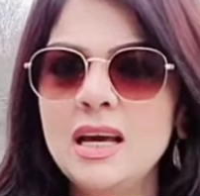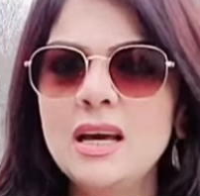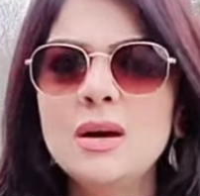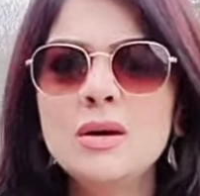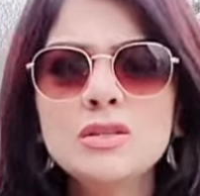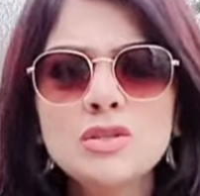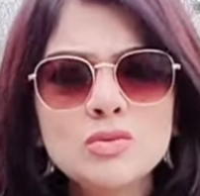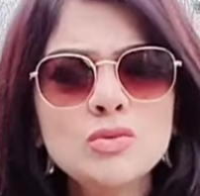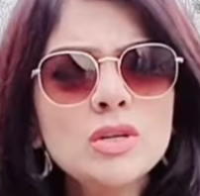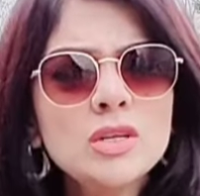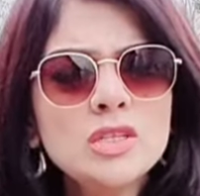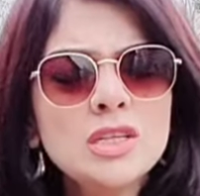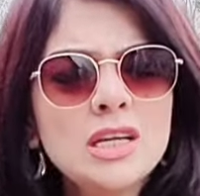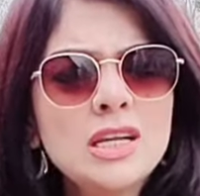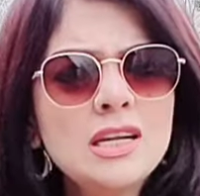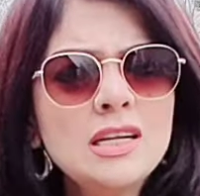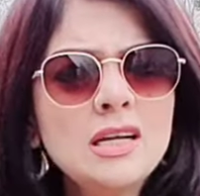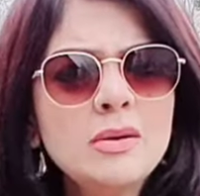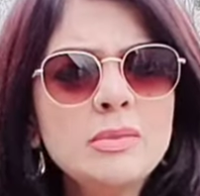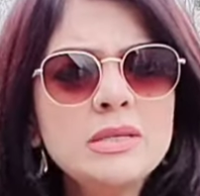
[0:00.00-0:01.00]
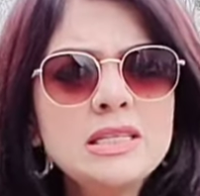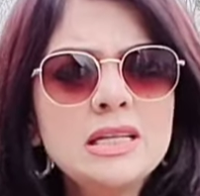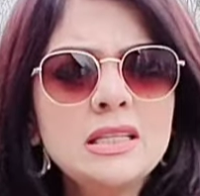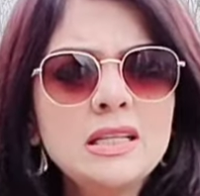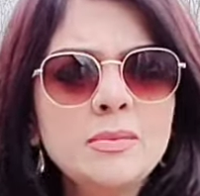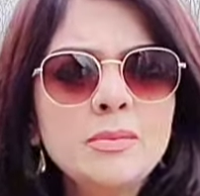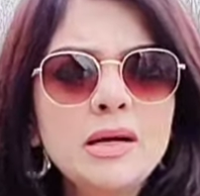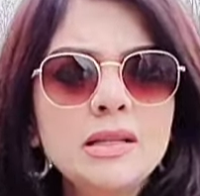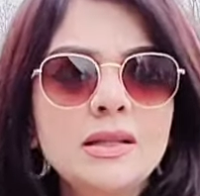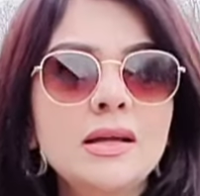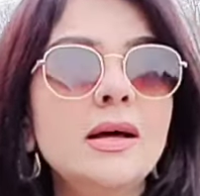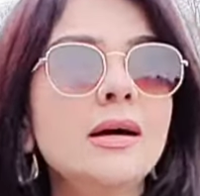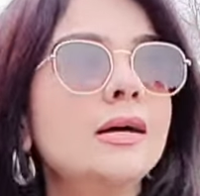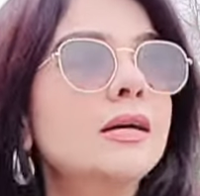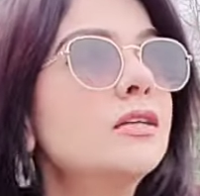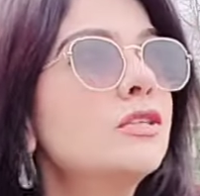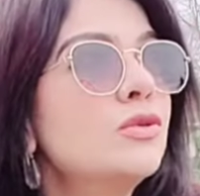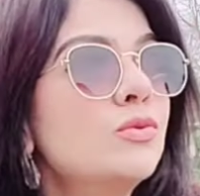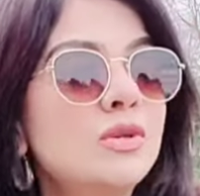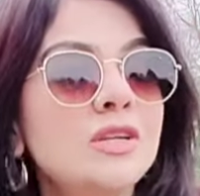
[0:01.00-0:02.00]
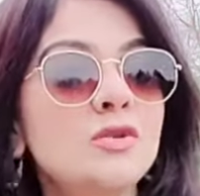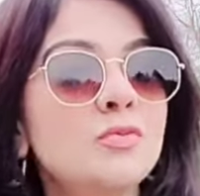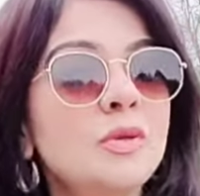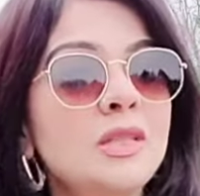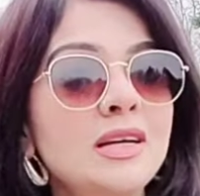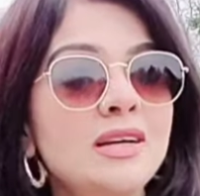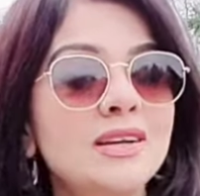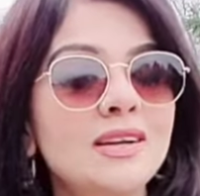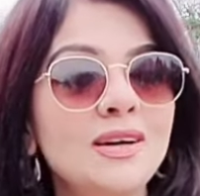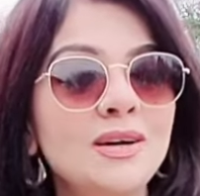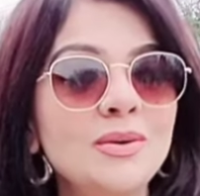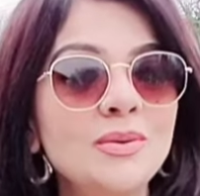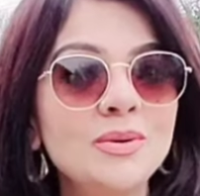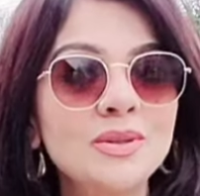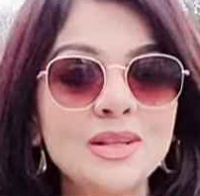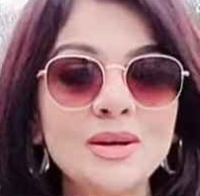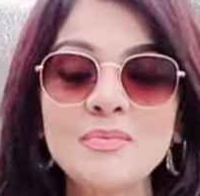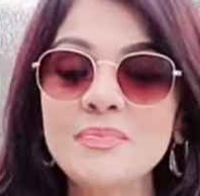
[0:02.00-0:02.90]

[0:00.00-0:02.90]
सूरज ग्रहण का मजा तब आता अगर सूरज भी दिख रहा होता